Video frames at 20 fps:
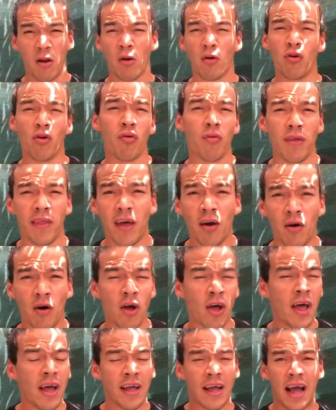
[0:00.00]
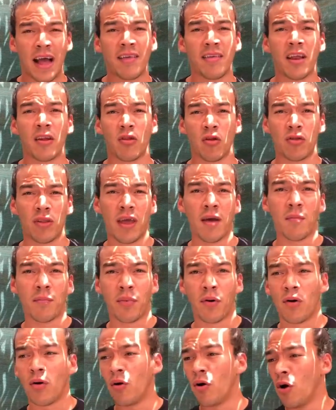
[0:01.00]
o algunos videos cada cierto
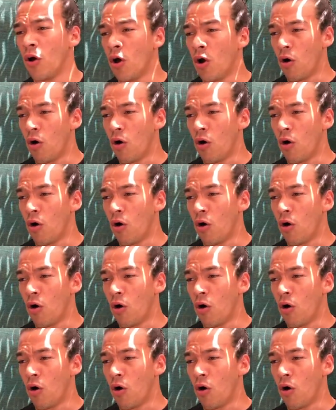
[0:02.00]
tiempo